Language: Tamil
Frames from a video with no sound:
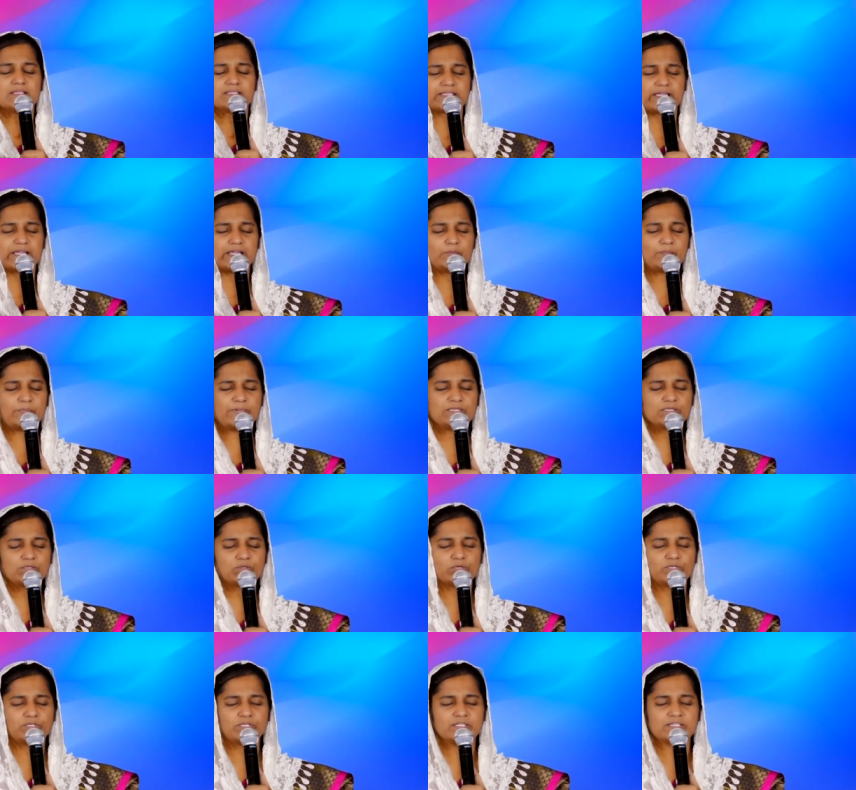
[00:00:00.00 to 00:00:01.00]
செயல்பட்டு
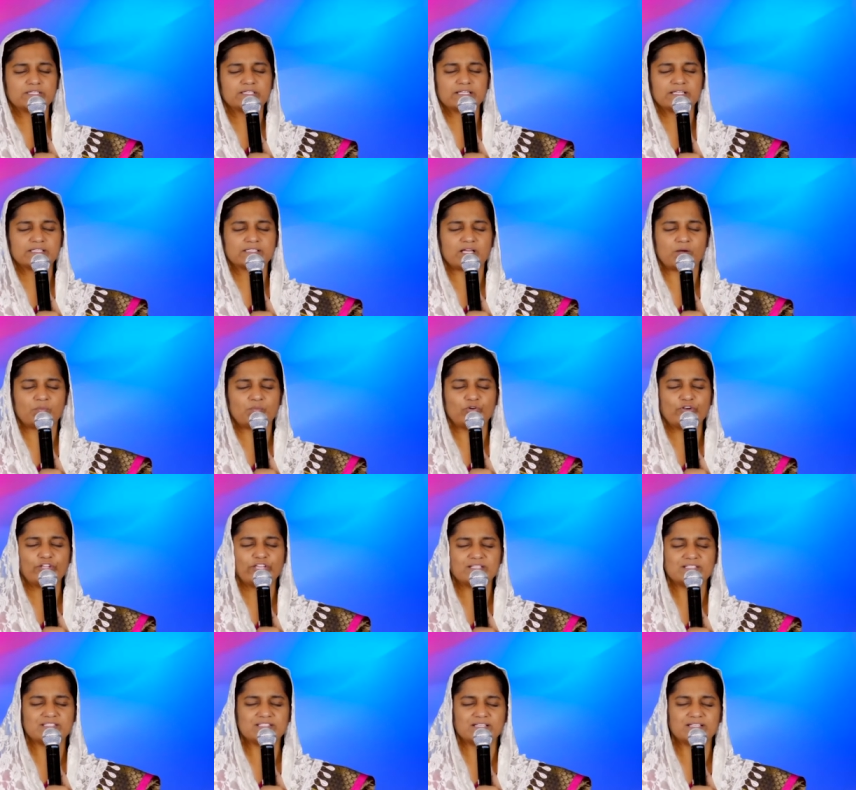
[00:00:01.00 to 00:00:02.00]
கொண்டிருக்கிற
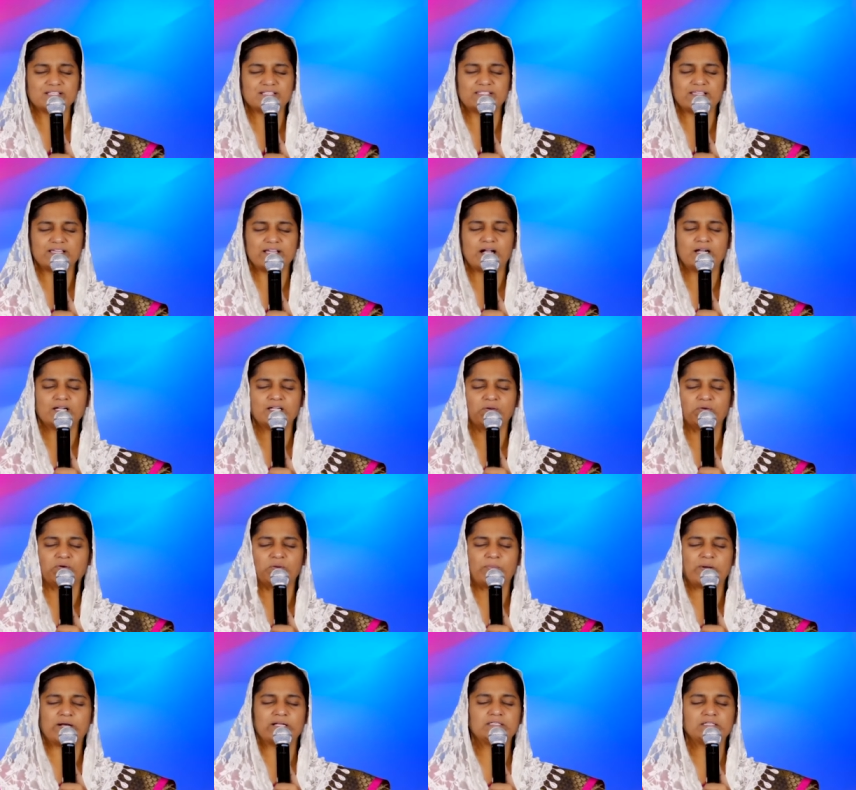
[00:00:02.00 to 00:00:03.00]
தம்முடைய ஜனத்தை
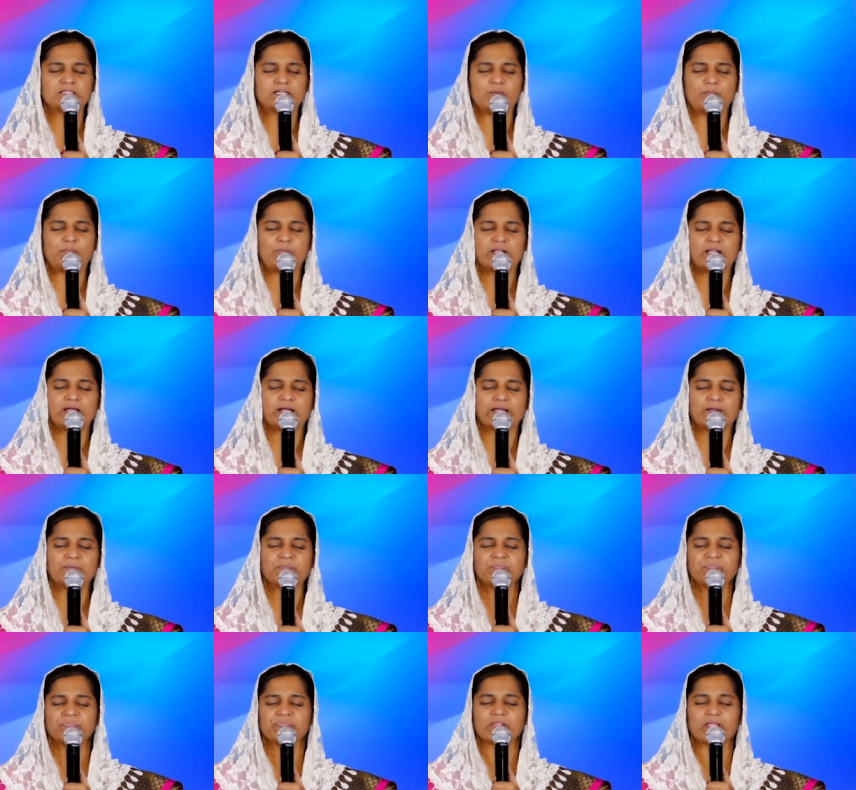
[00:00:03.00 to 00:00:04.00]
ஆண்டவர் பாதுகாப்பாராக
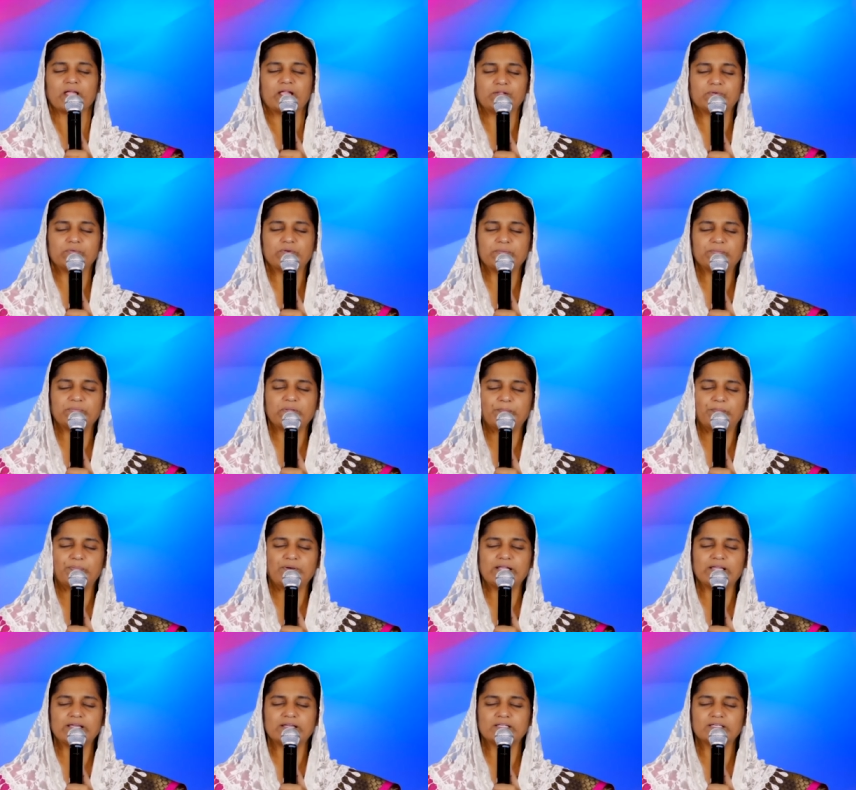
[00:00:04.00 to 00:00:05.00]
ஆண்டவரையுடைய
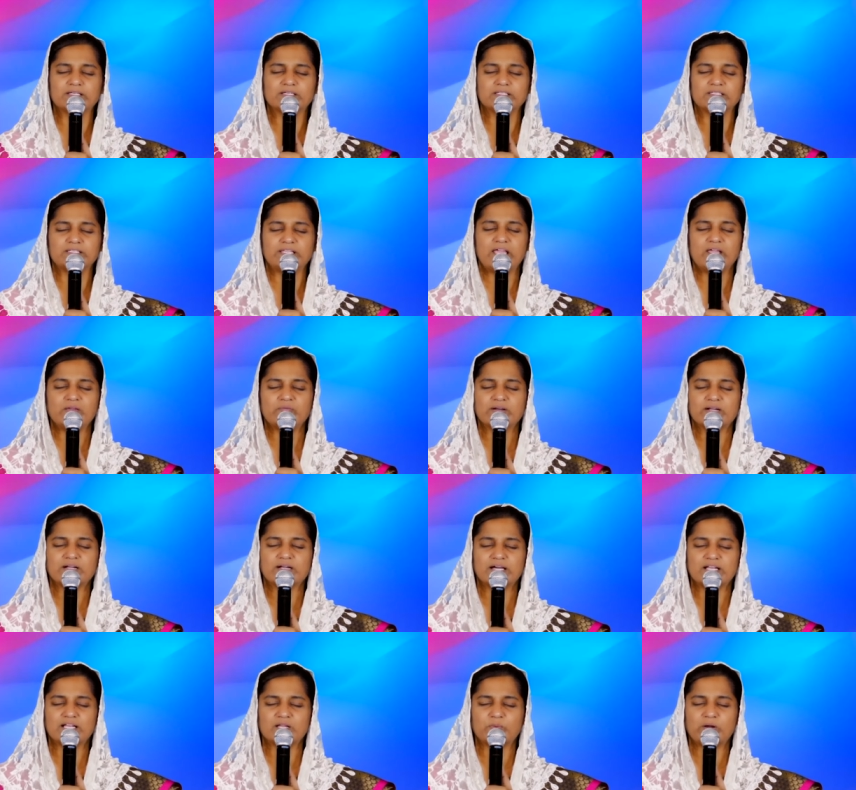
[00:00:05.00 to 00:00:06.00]
பிள்ளைகளுக்கு தெய்வ
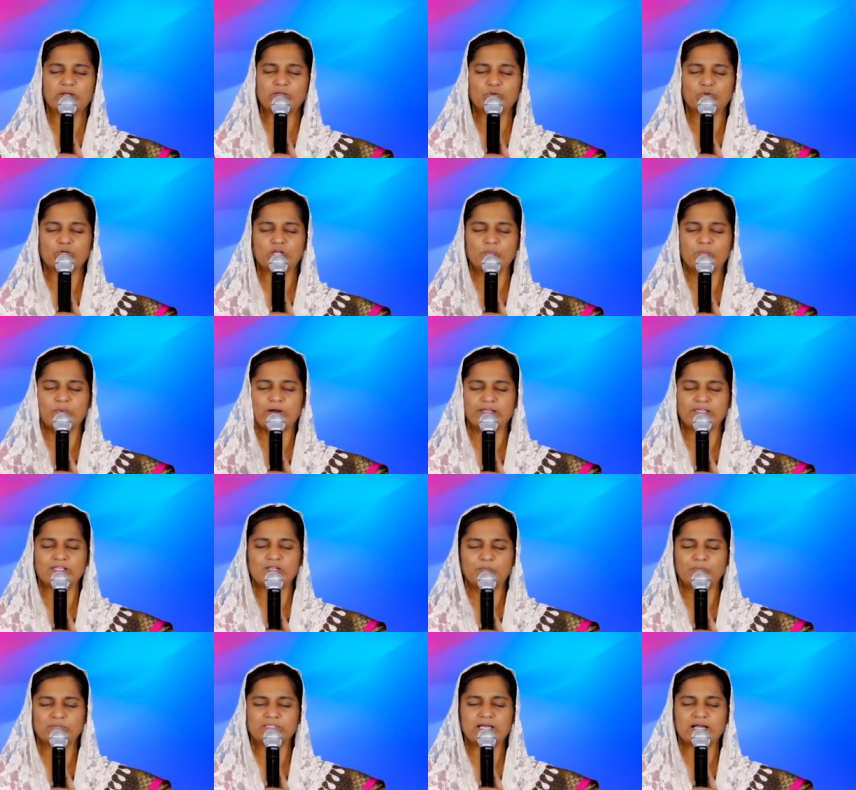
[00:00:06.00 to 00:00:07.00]
கரம் அனுகூலமாக
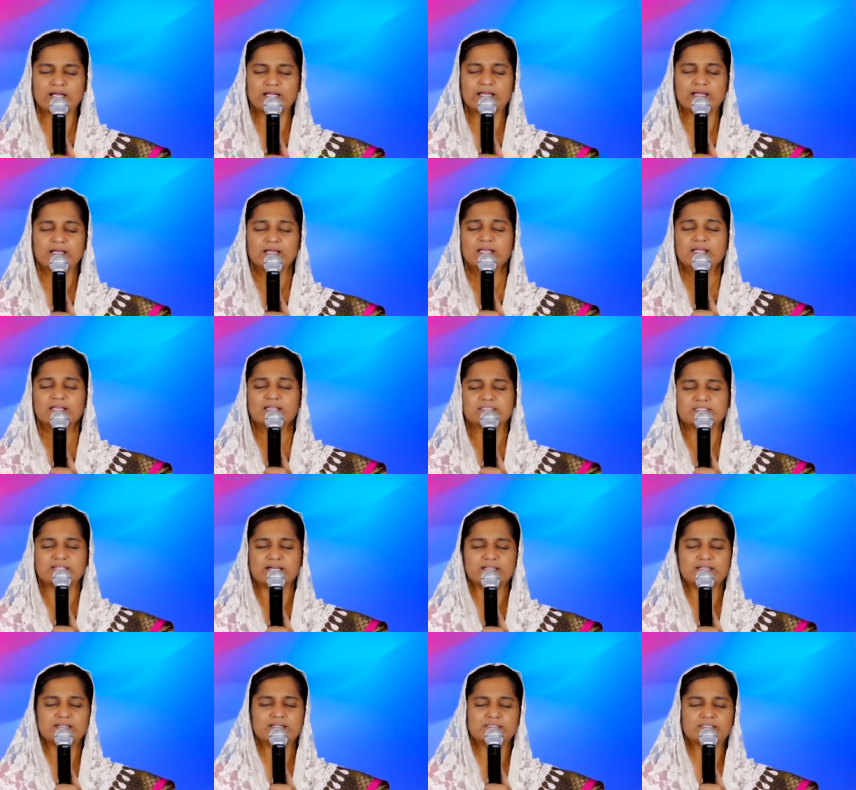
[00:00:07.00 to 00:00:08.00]
இருப்பதாக
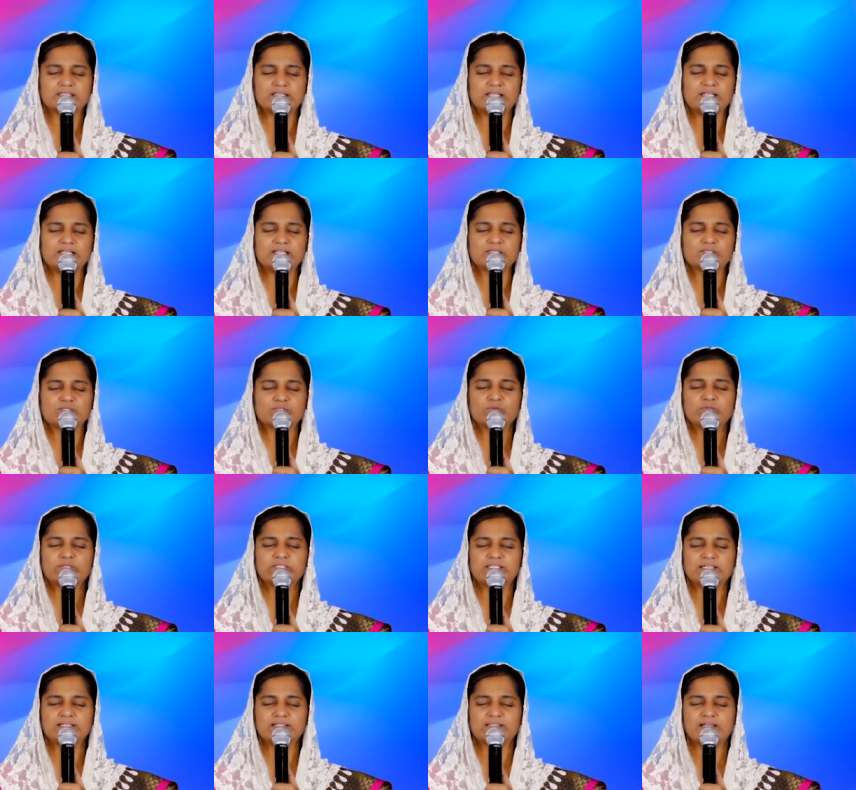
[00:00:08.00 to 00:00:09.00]
சரீரத்தில் நல்ல
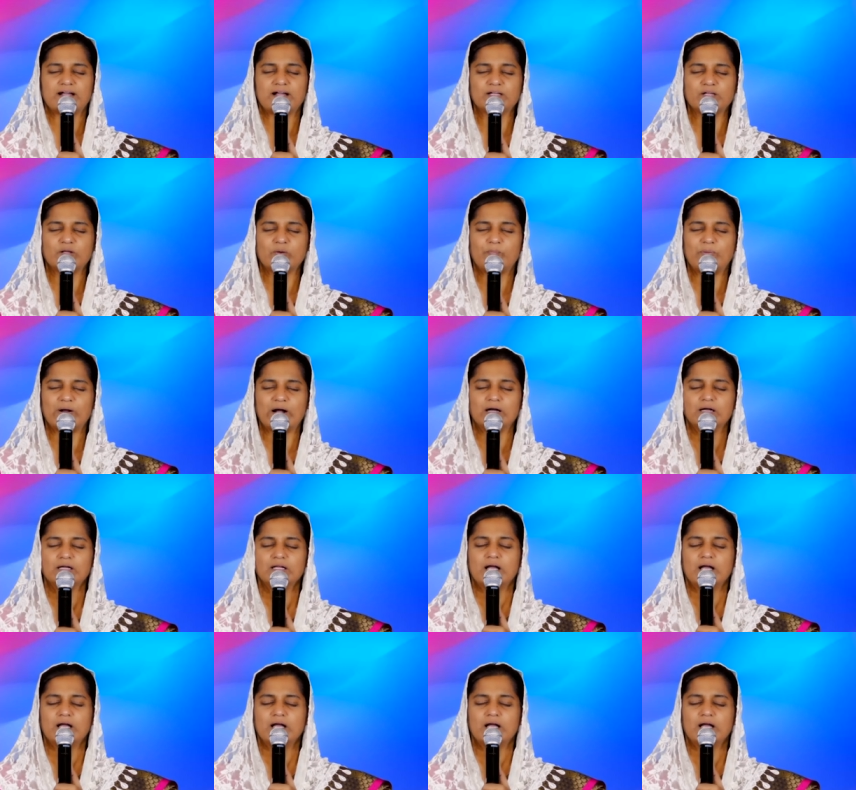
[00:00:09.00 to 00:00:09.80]
சுகத்தை தாங்கப்பா